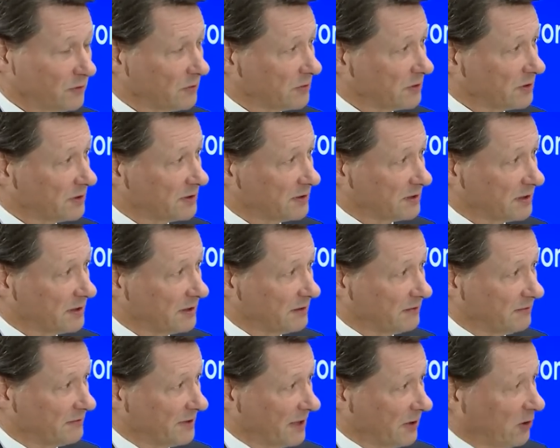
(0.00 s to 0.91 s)
Und
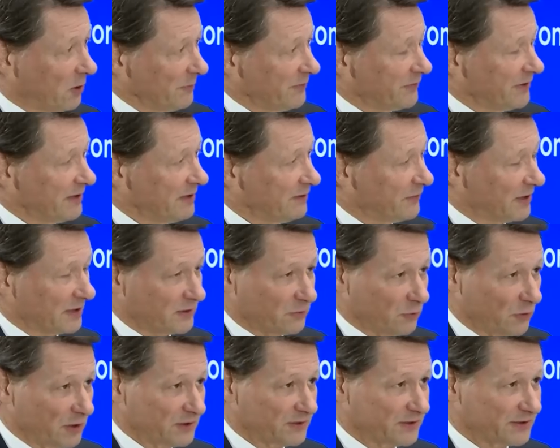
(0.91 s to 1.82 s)
äh, da kommen viele
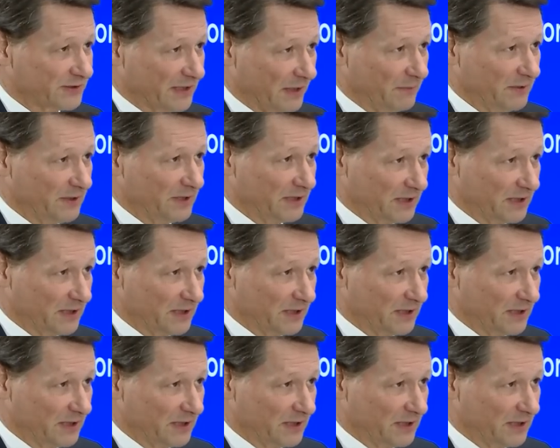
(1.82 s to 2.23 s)
Faktoren zusammen,